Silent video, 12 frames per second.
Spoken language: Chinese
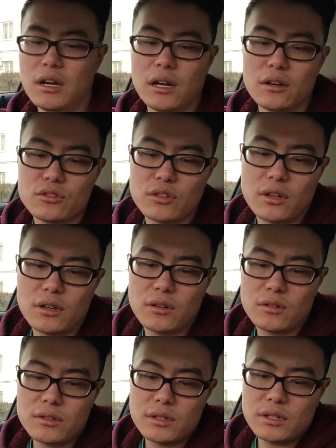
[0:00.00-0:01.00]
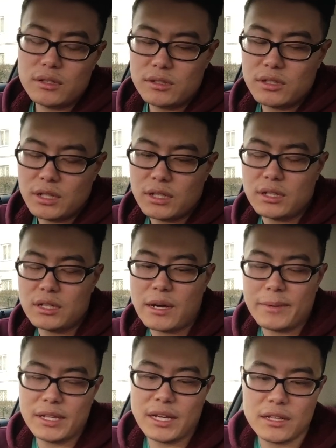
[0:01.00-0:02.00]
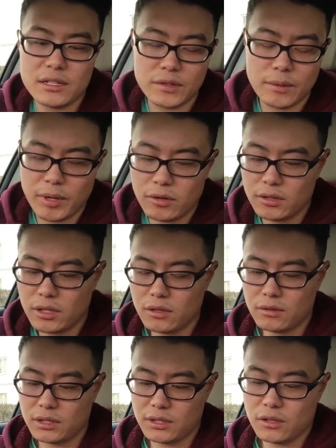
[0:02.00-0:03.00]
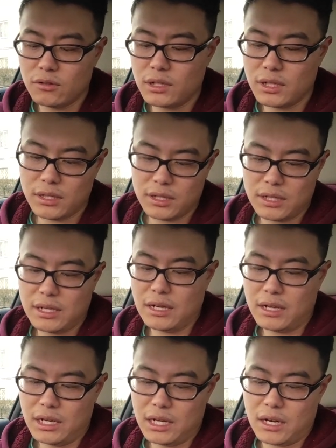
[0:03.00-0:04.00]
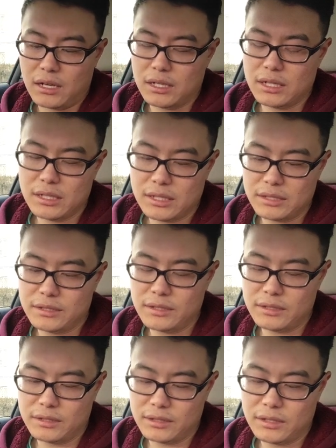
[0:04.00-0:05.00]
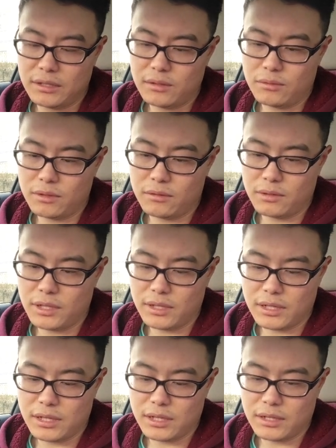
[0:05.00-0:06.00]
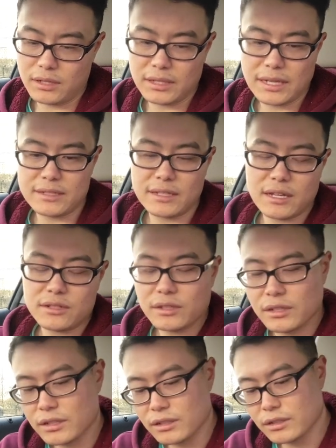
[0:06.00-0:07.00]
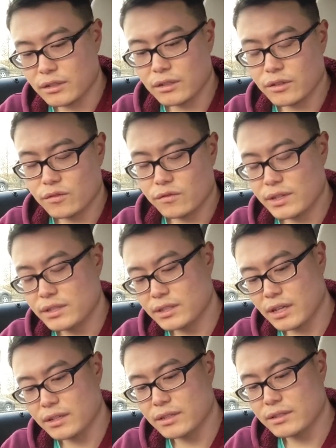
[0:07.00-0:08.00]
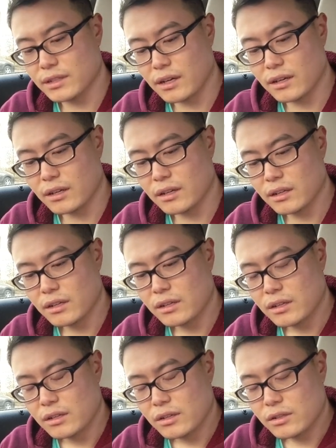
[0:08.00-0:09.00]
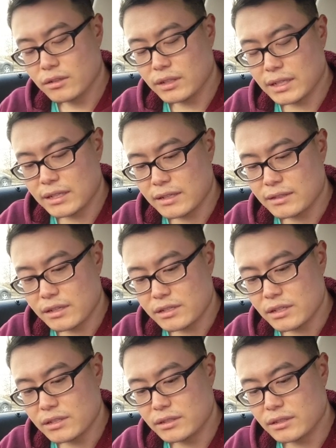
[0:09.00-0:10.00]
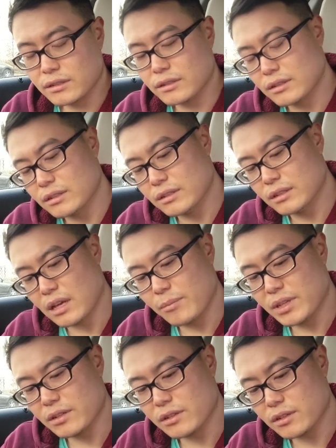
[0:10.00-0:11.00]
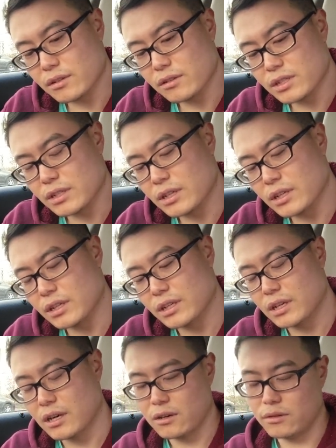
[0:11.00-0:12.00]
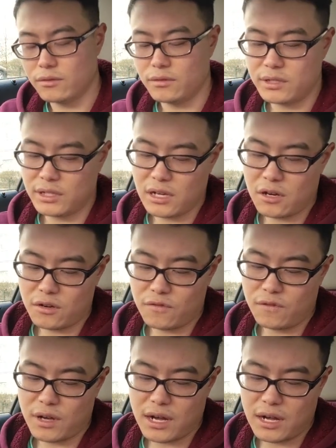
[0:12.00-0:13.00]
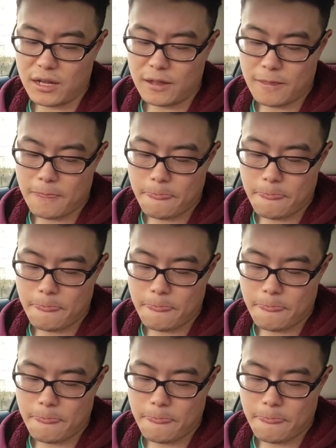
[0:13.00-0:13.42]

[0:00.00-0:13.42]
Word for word: 然后最后，这个亚美尼亚的这位朋友呢，给我提供了两个信息，我我也可以和大家这个分享一下哈，所以大家在申请难民的时候是可以考虑这两个法案，